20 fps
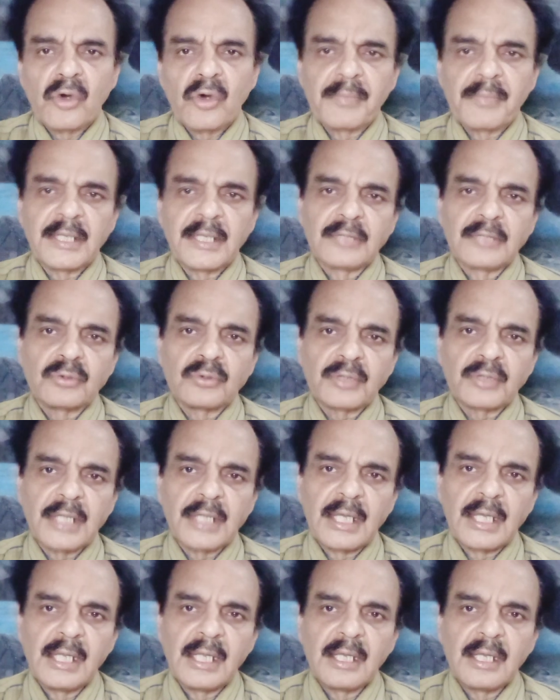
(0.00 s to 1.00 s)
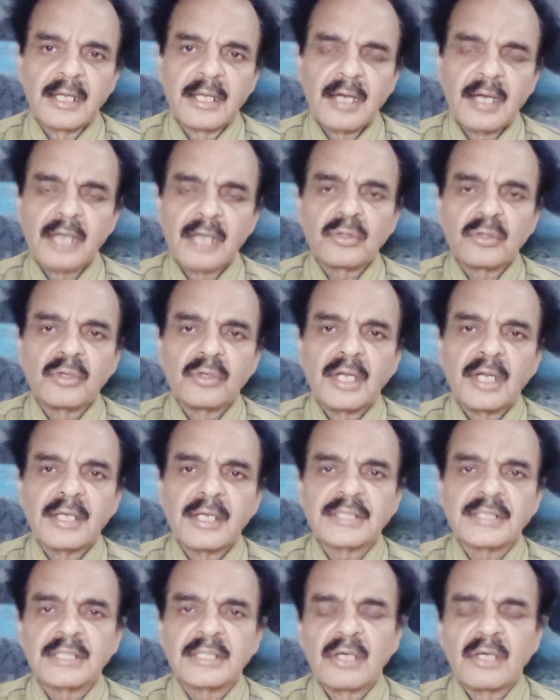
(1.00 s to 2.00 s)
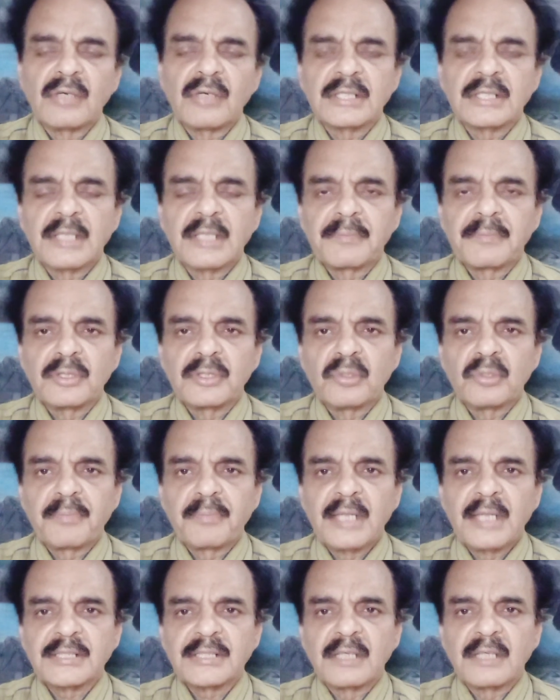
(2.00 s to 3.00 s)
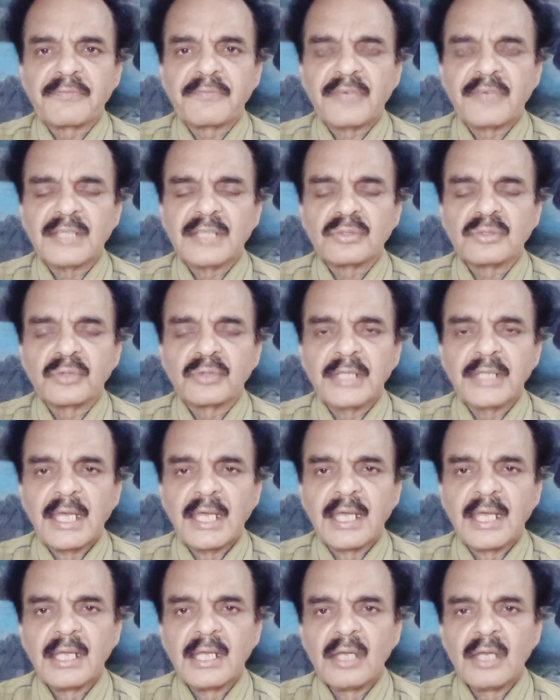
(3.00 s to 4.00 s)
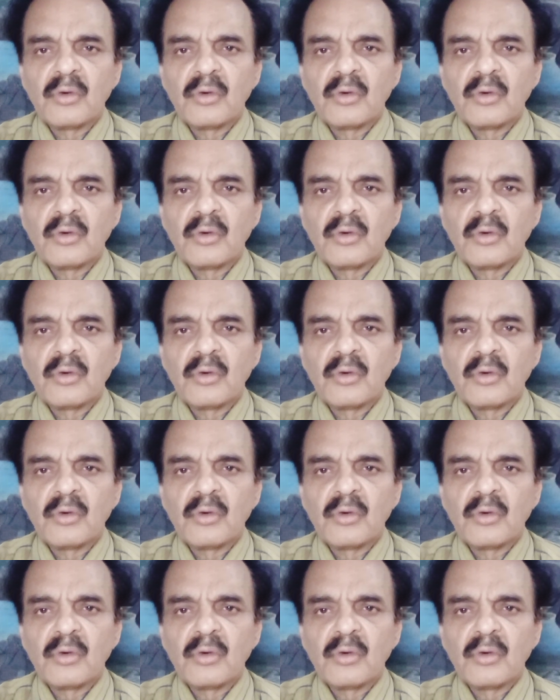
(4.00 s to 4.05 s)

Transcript: कौम हिल चुकी है रात को राना सना साहब की जो प्रेस कॉन्फ्रेंस हुई है